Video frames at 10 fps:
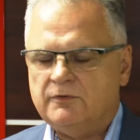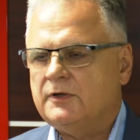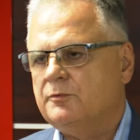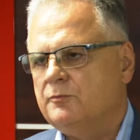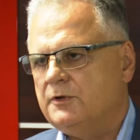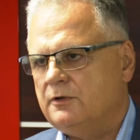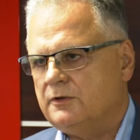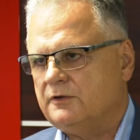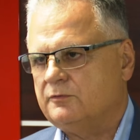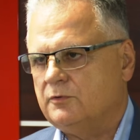2,5
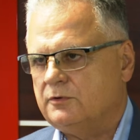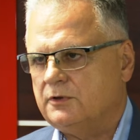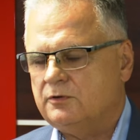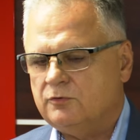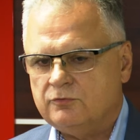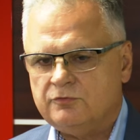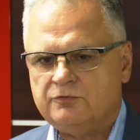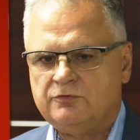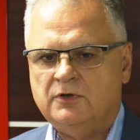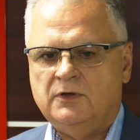miliona złotych
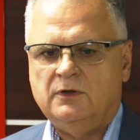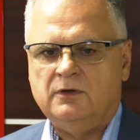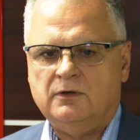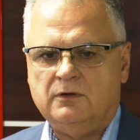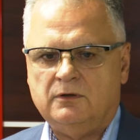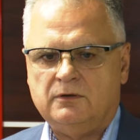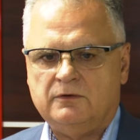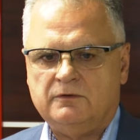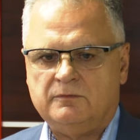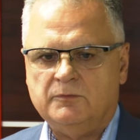już
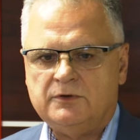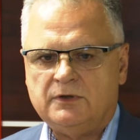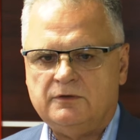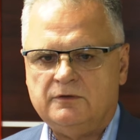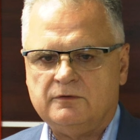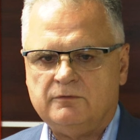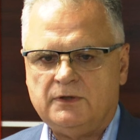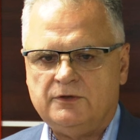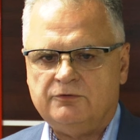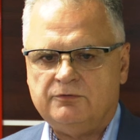y,
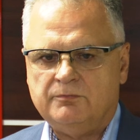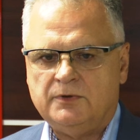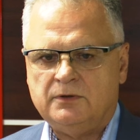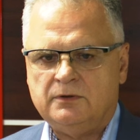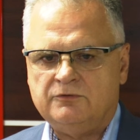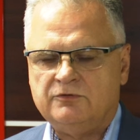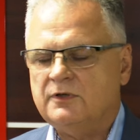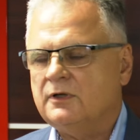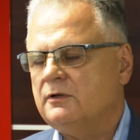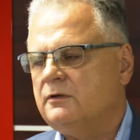zmodernizowaliśmy
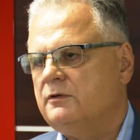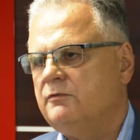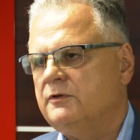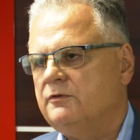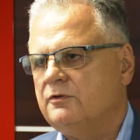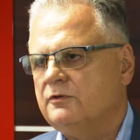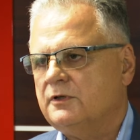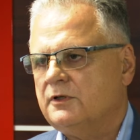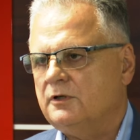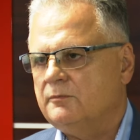
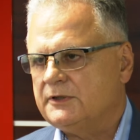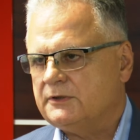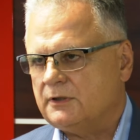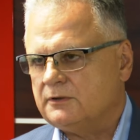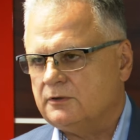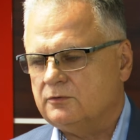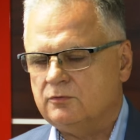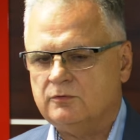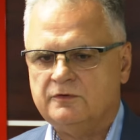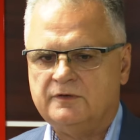4,2 km tych
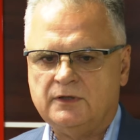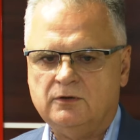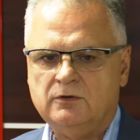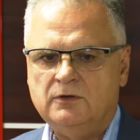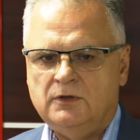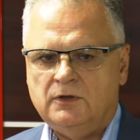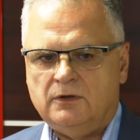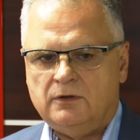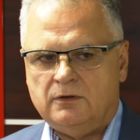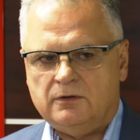dróg. Z tego,
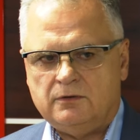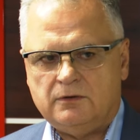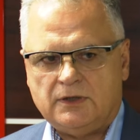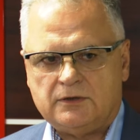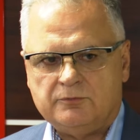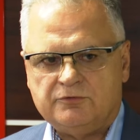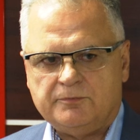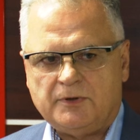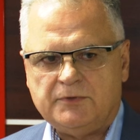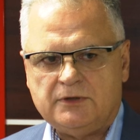y, jak
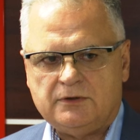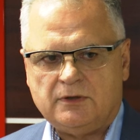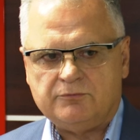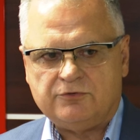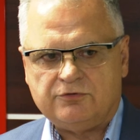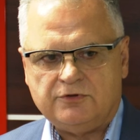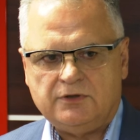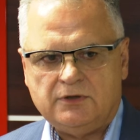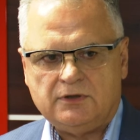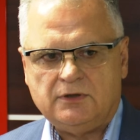dobrze pamiętam,
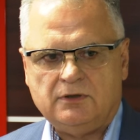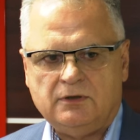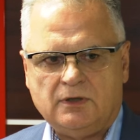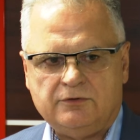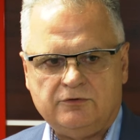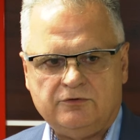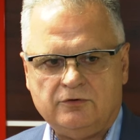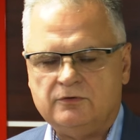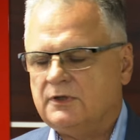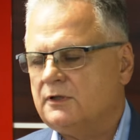
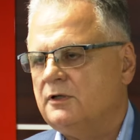3,1